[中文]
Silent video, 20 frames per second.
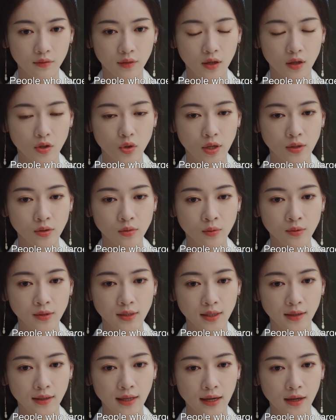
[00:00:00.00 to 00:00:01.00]
为了传宗
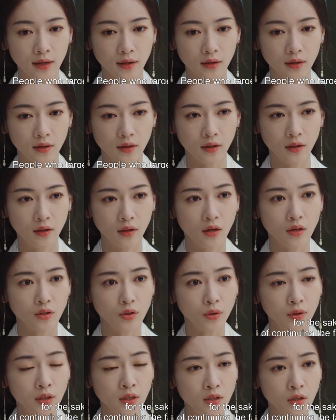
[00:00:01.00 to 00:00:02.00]
接代，
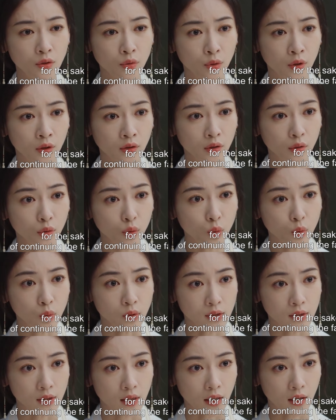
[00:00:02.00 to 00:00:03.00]
就盯着女人的
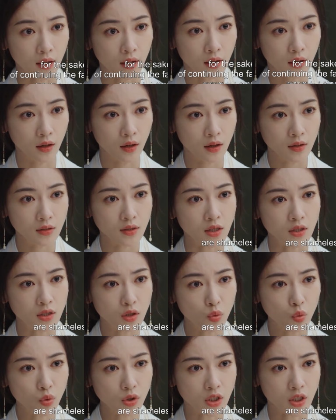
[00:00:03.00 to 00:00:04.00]
肚子，简
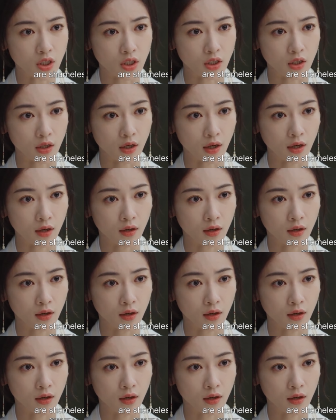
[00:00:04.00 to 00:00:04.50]
直无耻！